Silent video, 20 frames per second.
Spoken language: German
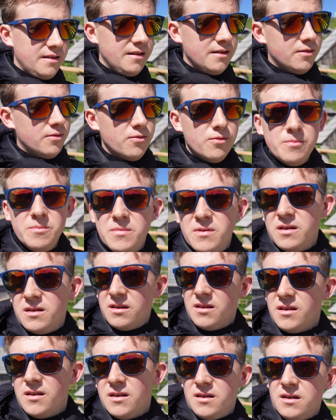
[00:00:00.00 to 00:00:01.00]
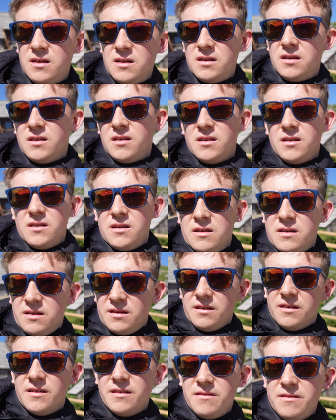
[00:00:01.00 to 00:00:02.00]
hier oben.
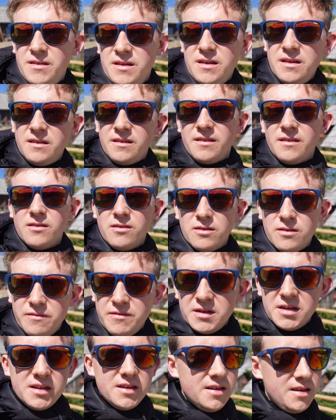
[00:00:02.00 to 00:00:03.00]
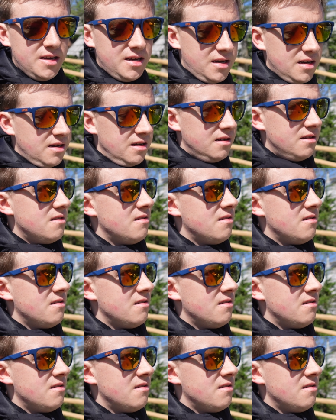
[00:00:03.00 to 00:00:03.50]
Hier, hier ist noch wirklich